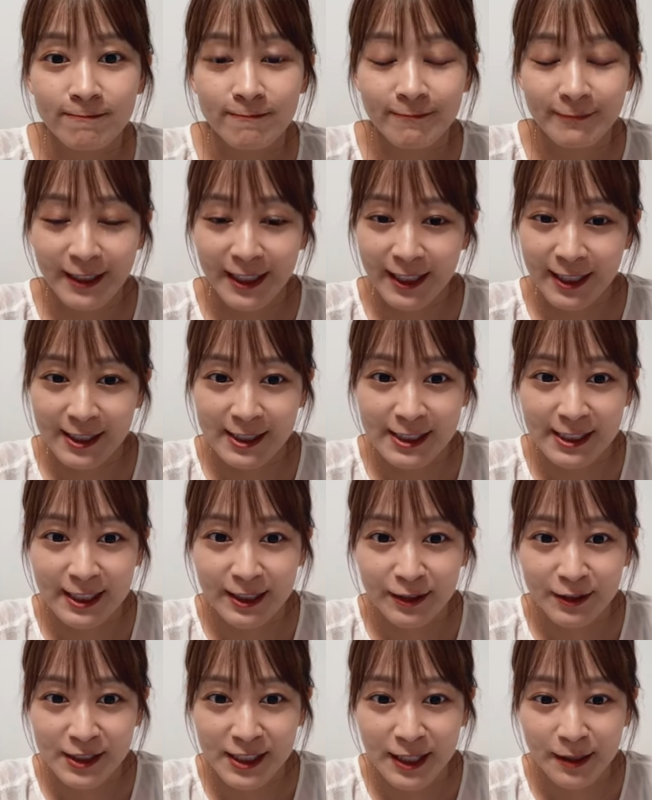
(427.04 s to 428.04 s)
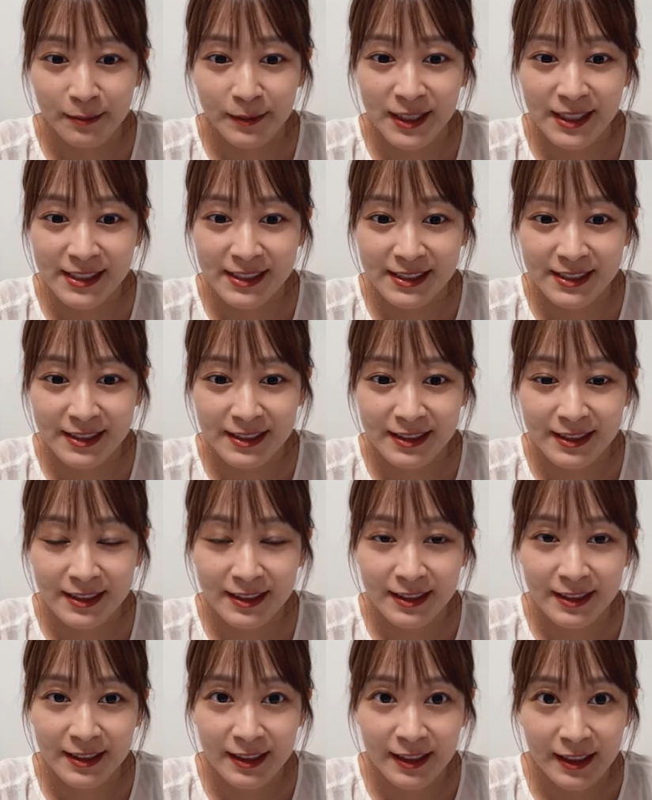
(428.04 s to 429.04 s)
こんな感じでございます
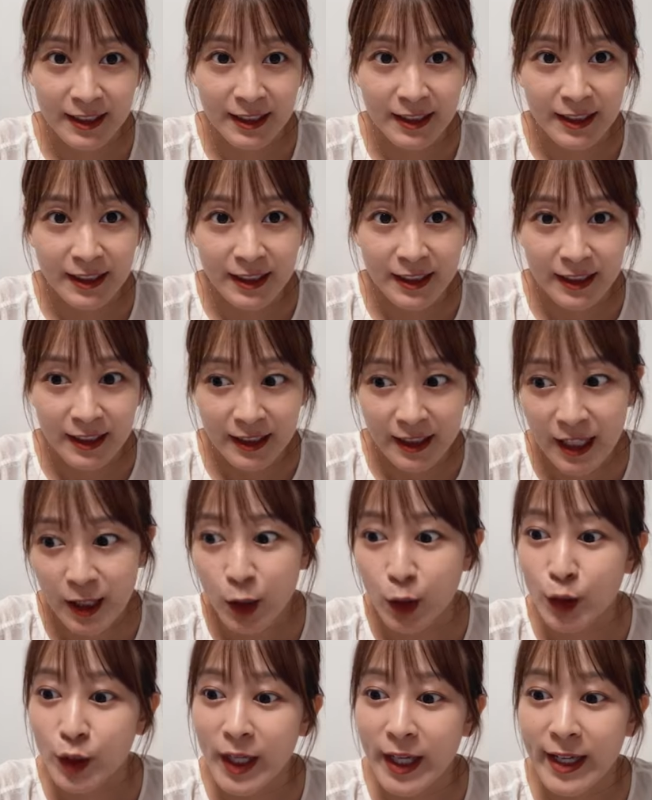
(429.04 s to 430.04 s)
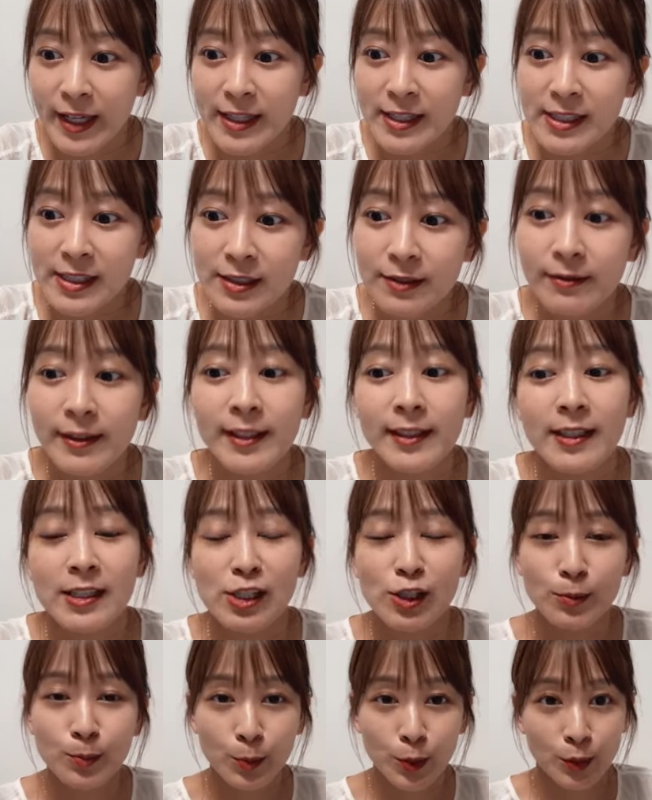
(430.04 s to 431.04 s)
でこの配信は
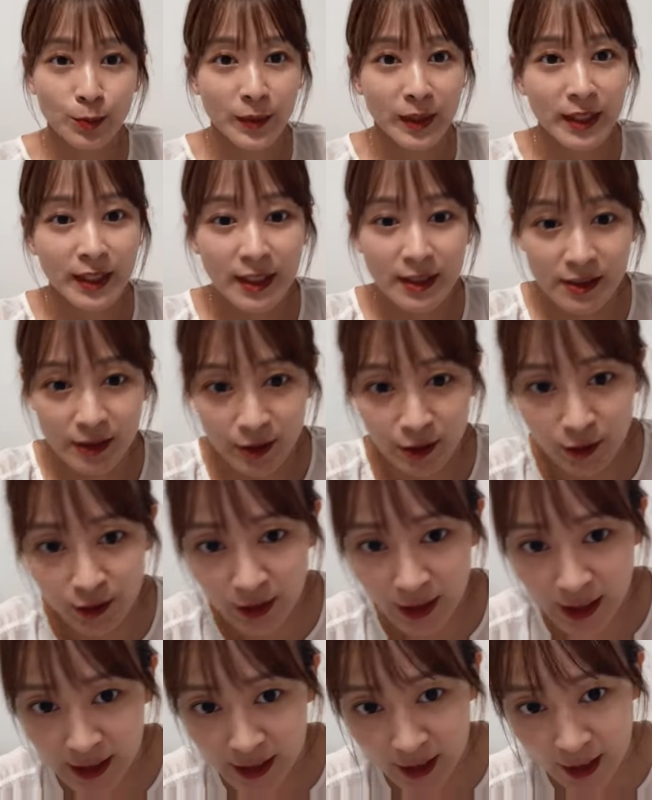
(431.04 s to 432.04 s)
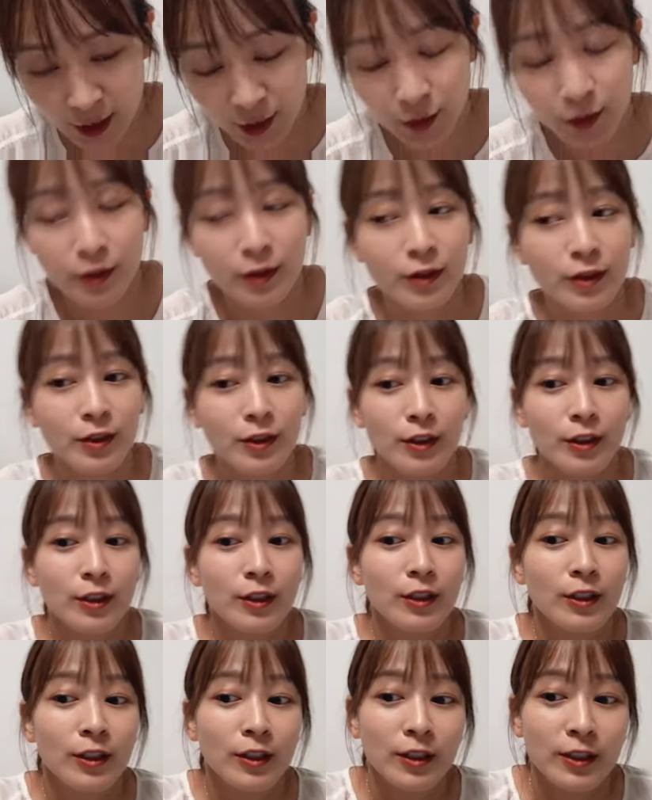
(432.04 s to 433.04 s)
20分までするんですけど
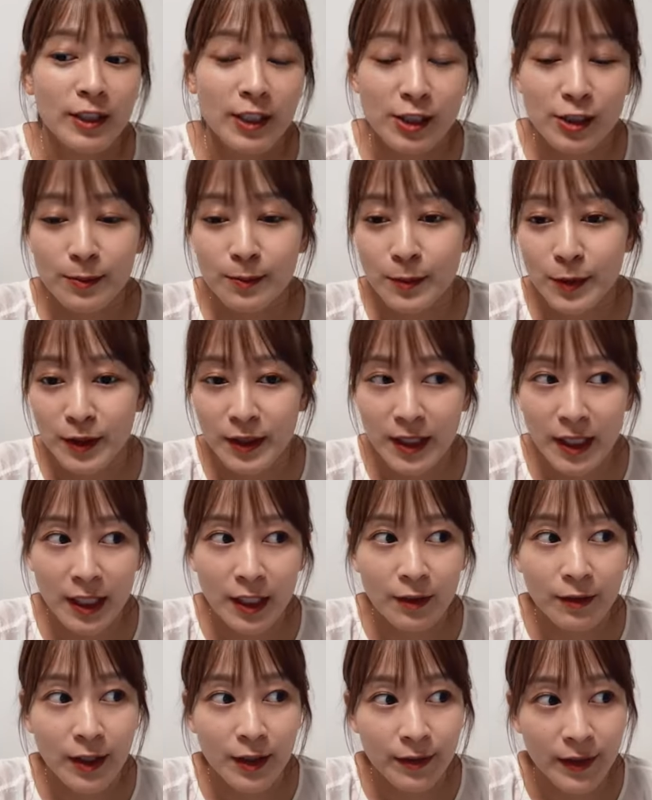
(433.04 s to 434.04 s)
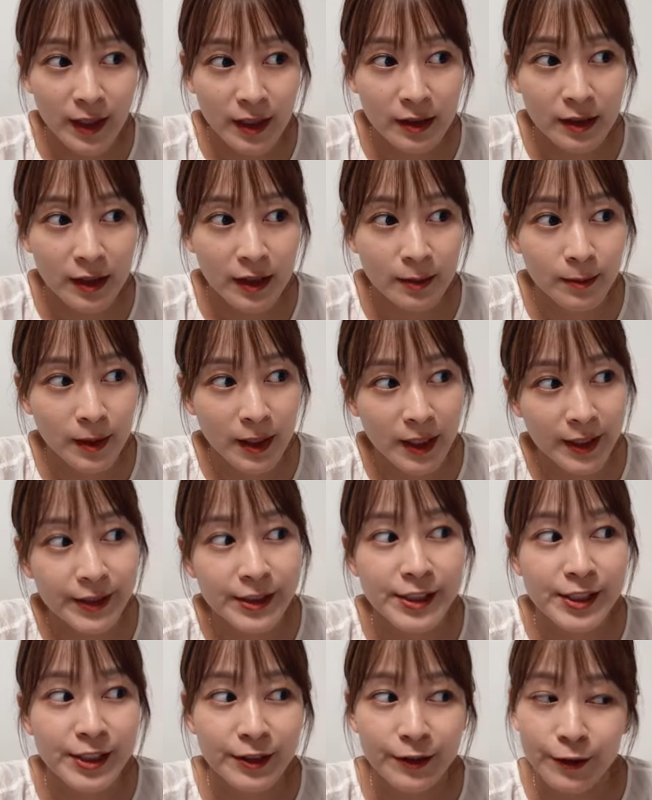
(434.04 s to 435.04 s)
20分からはファンクラブ配
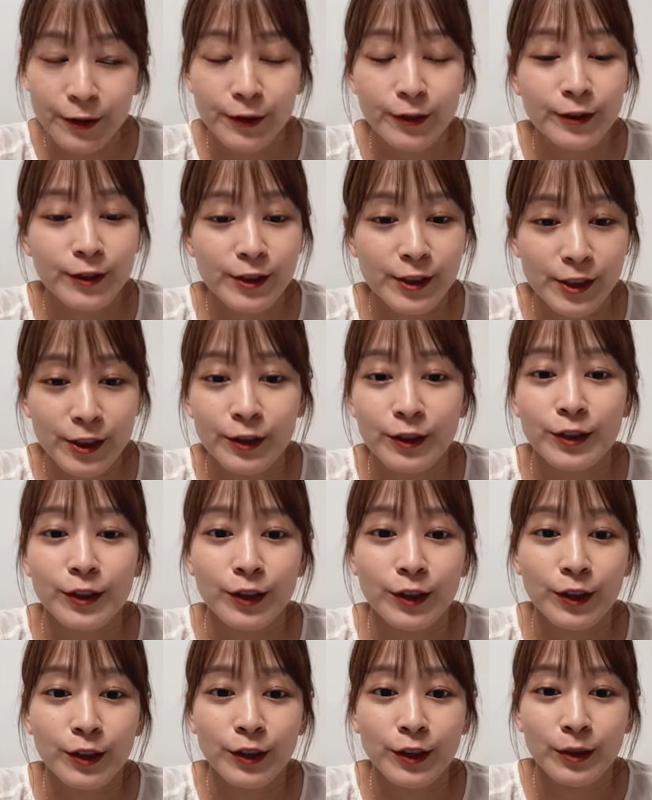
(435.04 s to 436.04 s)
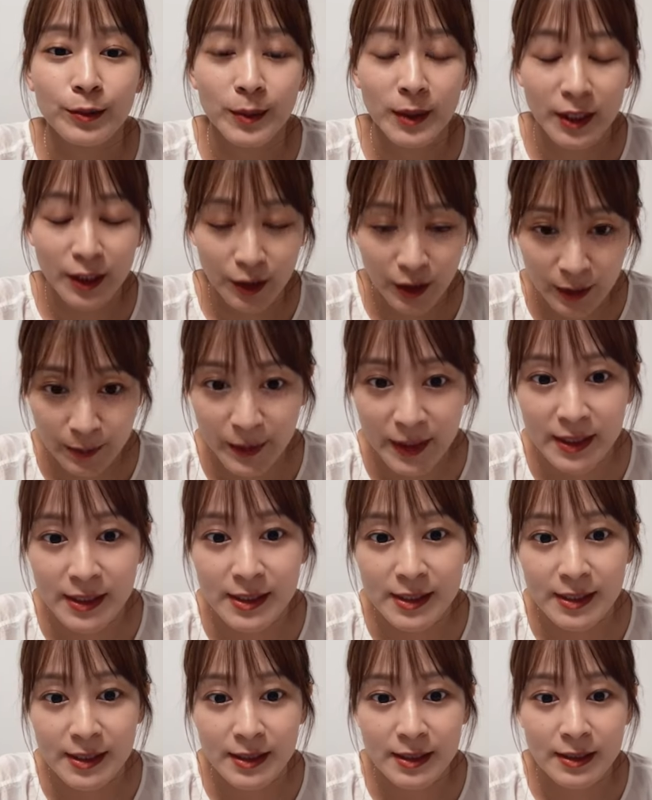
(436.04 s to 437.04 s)
信をしようと思っておりま
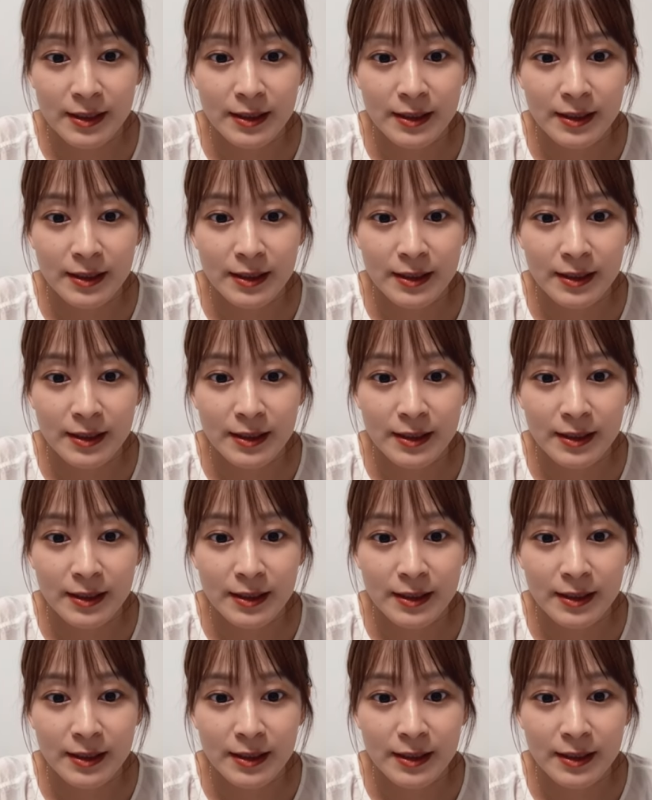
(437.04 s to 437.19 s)
す